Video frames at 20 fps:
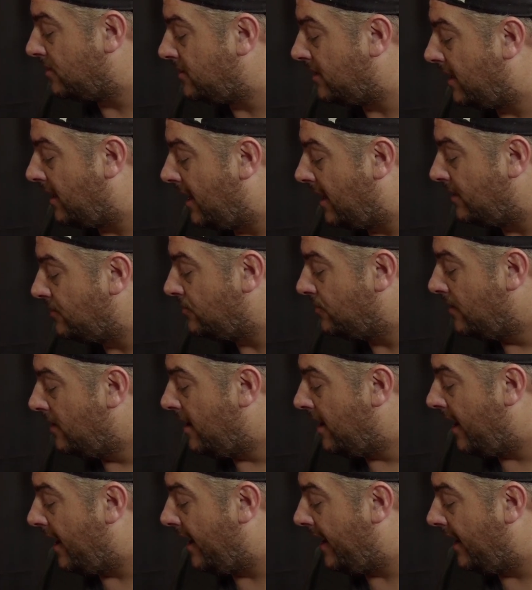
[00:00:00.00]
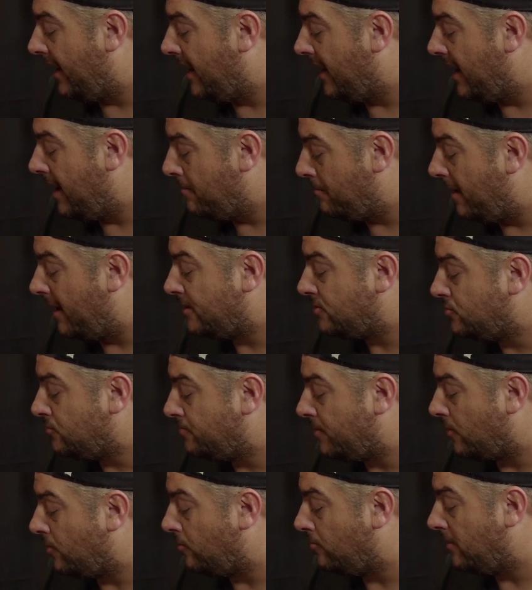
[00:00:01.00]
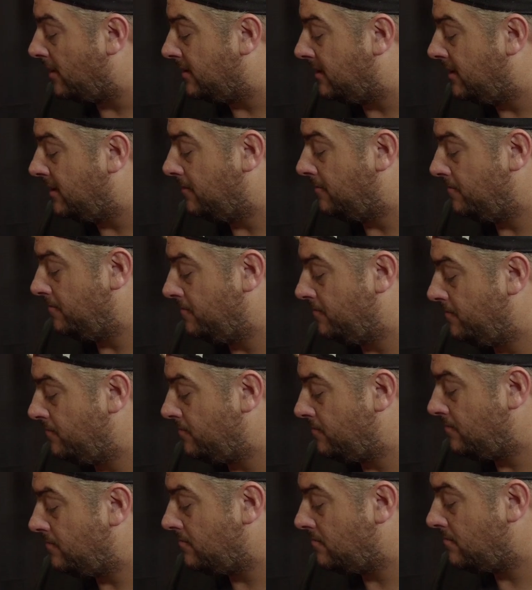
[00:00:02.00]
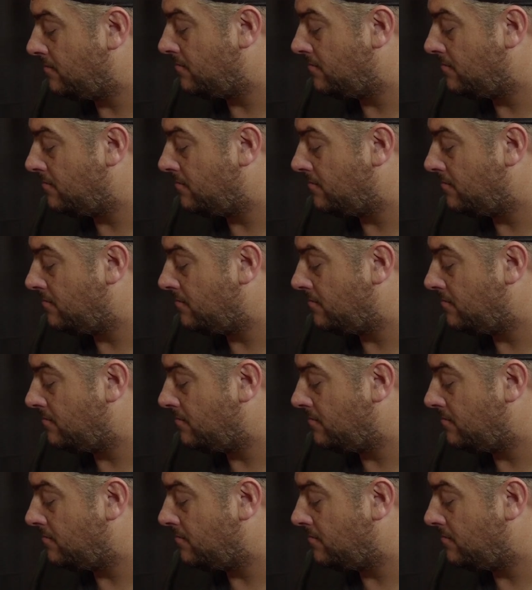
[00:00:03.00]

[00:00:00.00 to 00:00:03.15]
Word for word: atrelado a ela? É mais um para combater? Legal,